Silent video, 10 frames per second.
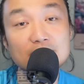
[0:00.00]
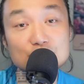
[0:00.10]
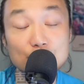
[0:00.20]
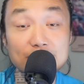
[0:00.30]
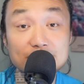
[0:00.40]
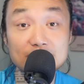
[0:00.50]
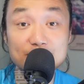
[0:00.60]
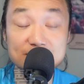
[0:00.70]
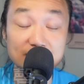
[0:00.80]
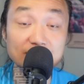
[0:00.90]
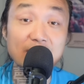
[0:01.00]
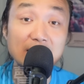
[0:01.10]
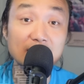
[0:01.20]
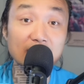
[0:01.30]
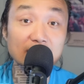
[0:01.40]
所以这个刑法
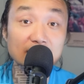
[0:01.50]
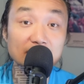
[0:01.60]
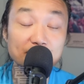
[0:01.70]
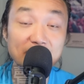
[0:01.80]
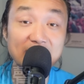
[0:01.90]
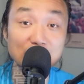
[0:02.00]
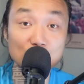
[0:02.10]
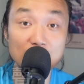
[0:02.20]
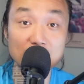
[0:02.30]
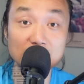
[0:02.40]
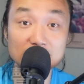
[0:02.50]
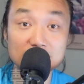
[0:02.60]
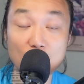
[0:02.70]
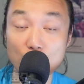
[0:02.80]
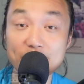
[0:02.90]
呢，被很多人
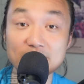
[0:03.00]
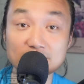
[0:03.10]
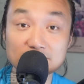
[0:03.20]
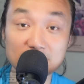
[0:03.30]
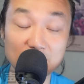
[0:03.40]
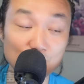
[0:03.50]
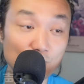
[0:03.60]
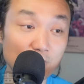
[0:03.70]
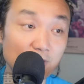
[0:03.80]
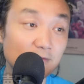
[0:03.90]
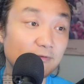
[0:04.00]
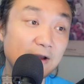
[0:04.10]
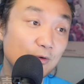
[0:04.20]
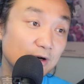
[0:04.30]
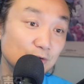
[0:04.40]
诟病，很多
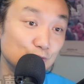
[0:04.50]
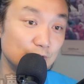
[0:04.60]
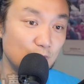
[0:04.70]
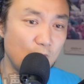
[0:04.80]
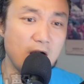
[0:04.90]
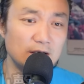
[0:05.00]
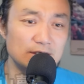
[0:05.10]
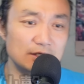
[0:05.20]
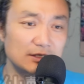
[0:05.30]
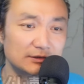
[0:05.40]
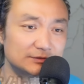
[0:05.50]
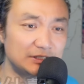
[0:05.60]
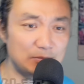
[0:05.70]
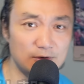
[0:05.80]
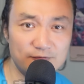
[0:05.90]
外国人都觉得哇，这个
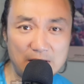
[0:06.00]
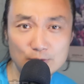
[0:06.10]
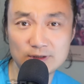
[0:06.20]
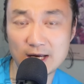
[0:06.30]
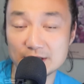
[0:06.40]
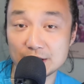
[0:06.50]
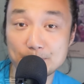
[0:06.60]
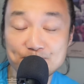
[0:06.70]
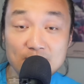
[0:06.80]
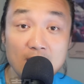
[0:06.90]
新加坡的法律太严，